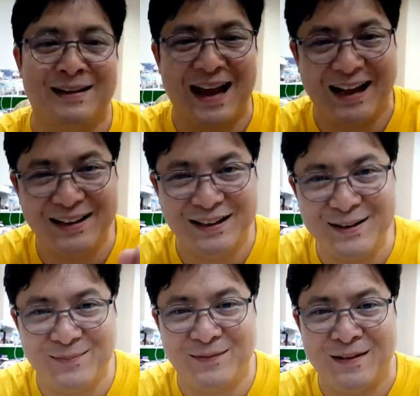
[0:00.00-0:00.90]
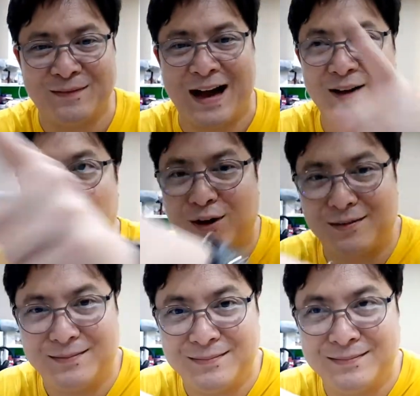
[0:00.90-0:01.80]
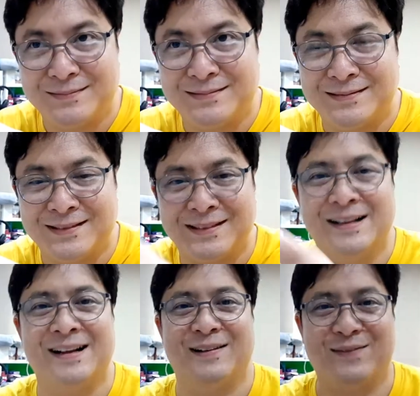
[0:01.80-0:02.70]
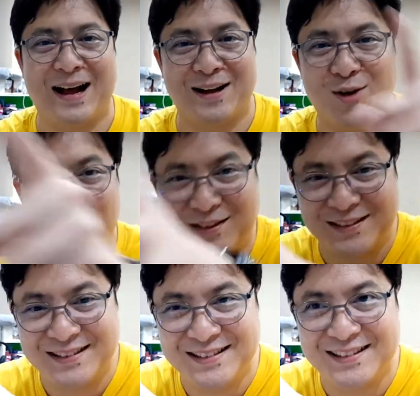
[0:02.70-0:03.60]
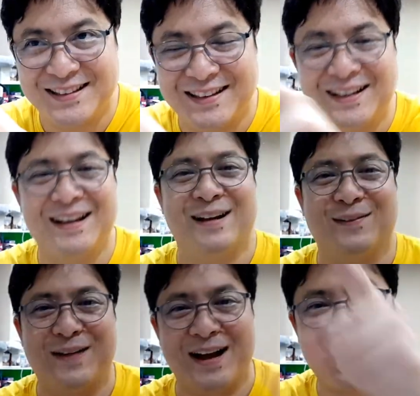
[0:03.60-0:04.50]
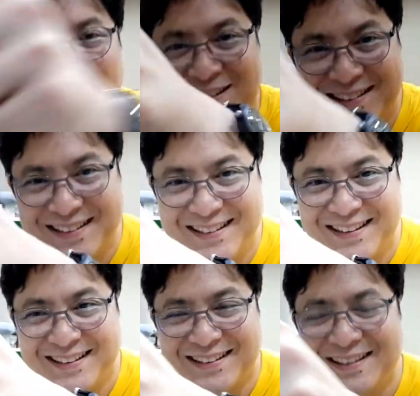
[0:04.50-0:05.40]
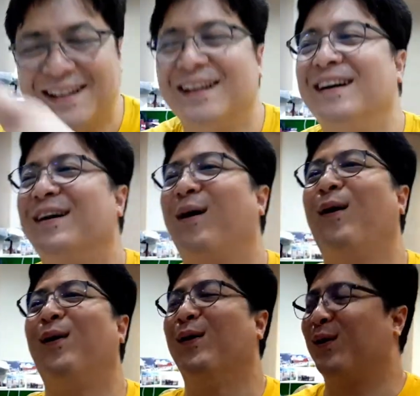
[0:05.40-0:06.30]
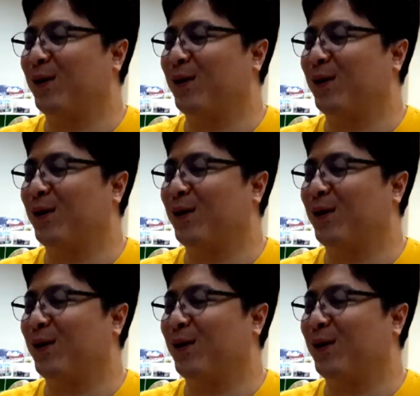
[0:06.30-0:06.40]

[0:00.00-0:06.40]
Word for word: อย่าลืมฝากกดดิสไลค์ฝากกดไม่แชร์ฝากกดอันสับสไครโอ้โห